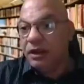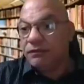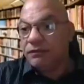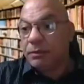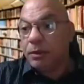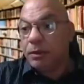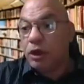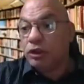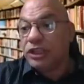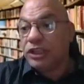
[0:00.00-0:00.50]

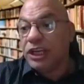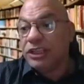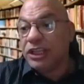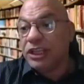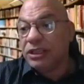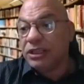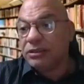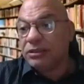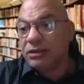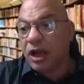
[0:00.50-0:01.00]
فبقول له
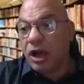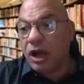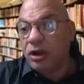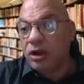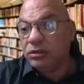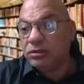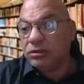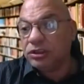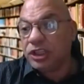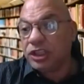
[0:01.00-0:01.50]
تقدر
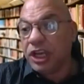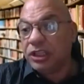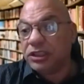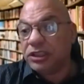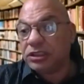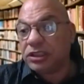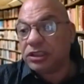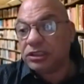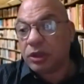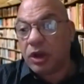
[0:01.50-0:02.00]
اهو
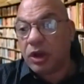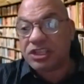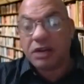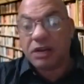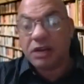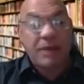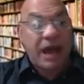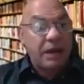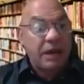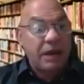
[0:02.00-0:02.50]
تقدر
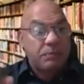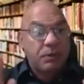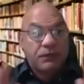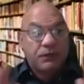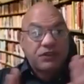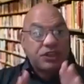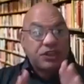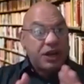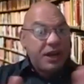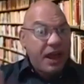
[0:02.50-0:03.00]
تتواصل مع
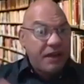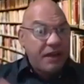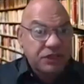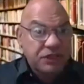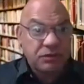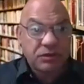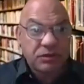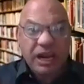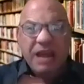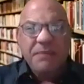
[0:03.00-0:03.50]
البروفيسور
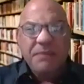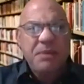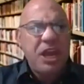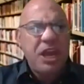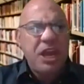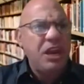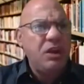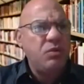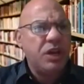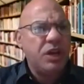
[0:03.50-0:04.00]
نفسه كلام
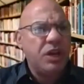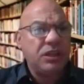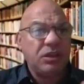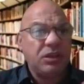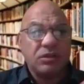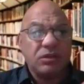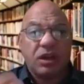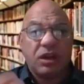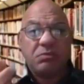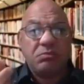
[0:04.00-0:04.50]
حلو
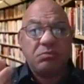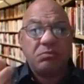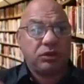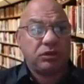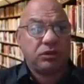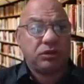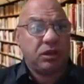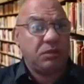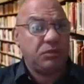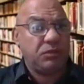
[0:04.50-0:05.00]
جدا وكلام
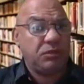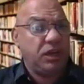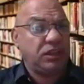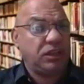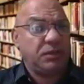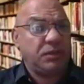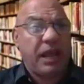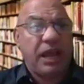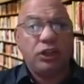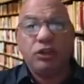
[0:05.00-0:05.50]
محترم راجل
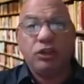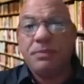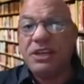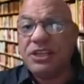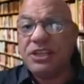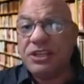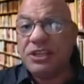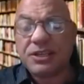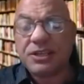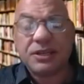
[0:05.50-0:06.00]
طبعا عنده
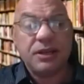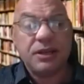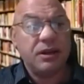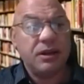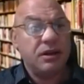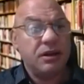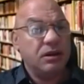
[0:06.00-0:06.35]
بيزنس